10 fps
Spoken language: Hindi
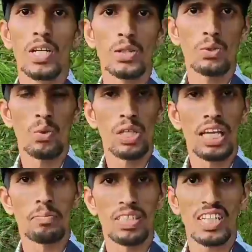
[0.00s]
तो गैज
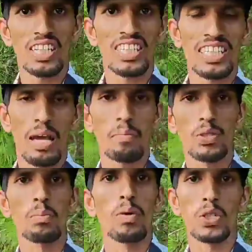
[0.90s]
बरसात के टाइम में जो
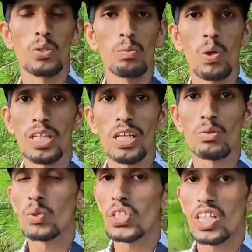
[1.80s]
मशरूम होते हैं कुछ
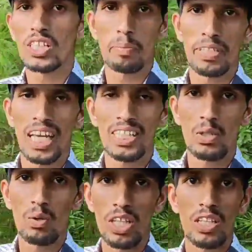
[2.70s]
इसी प्रकार से
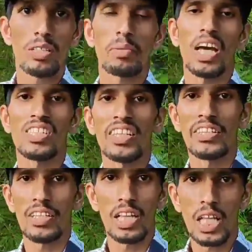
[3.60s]
होते हैं इसी प्रकार से
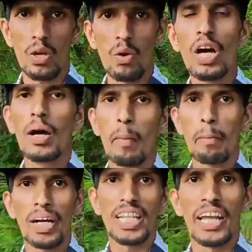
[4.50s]
निकलते हैं
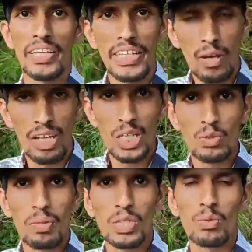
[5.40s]
बट ये वाला जो
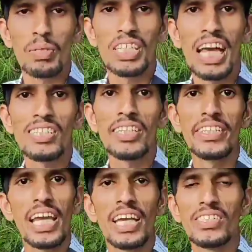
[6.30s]
मशरूम है गैज ये
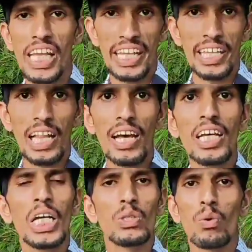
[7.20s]
है जहरीला
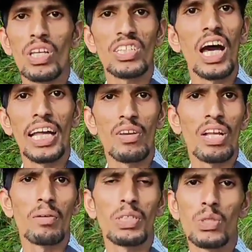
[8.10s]
तो ये खाने वाला
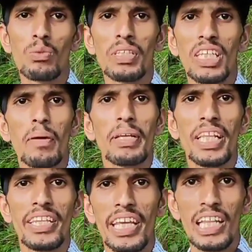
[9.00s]
मशरूम नहीं है मैंने
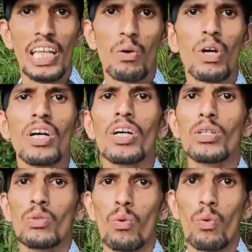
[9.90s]
देख लिया वो तो